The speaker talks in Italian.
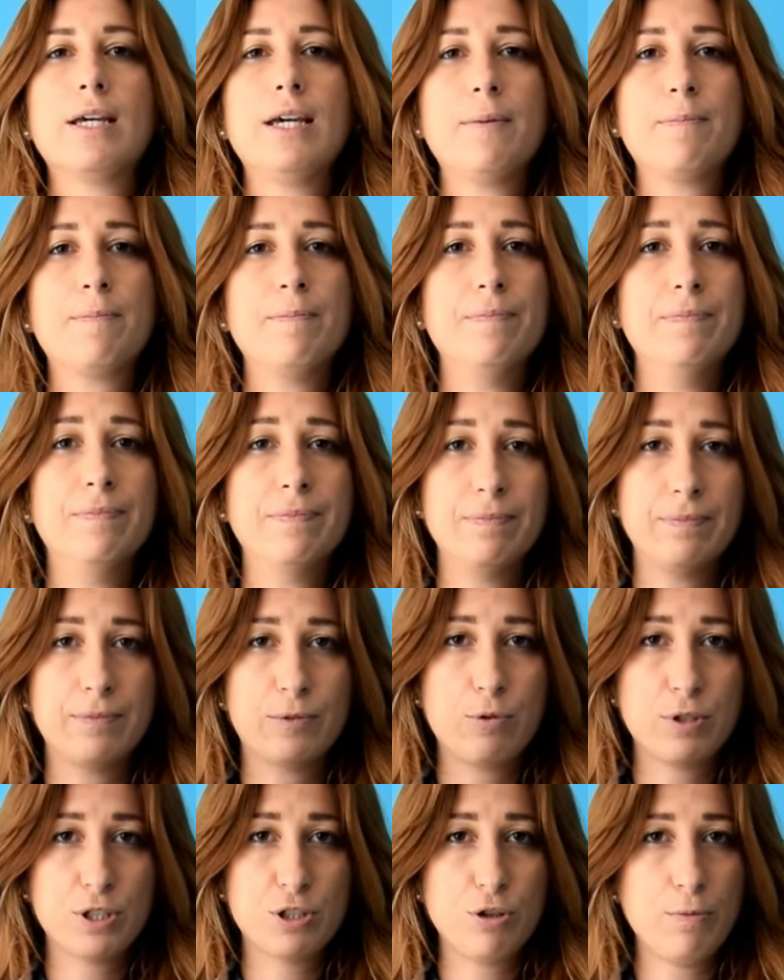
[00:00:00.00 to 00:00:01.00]
e
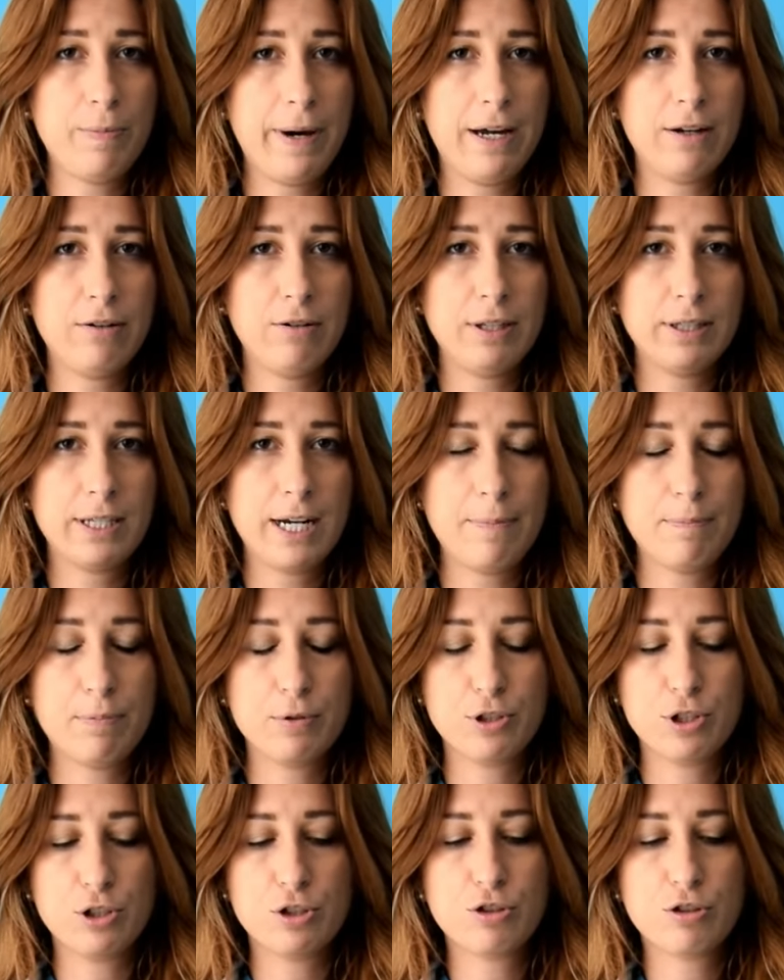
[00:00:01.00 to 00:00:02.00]
questo panno andrà
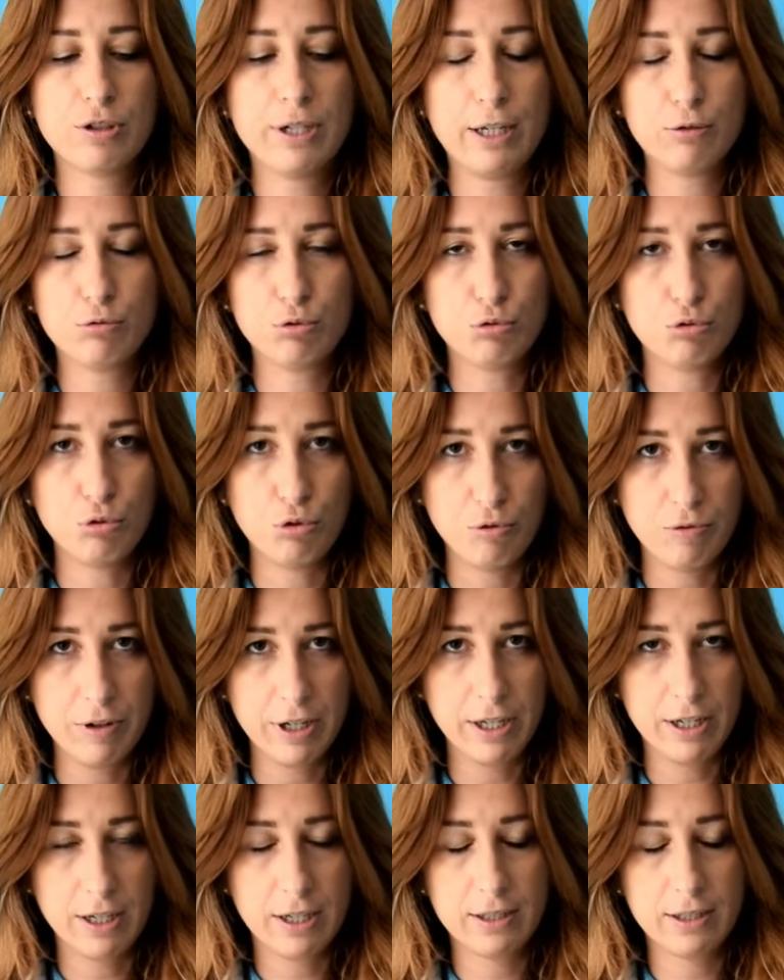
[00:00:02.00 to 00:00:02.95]
posizionato dove?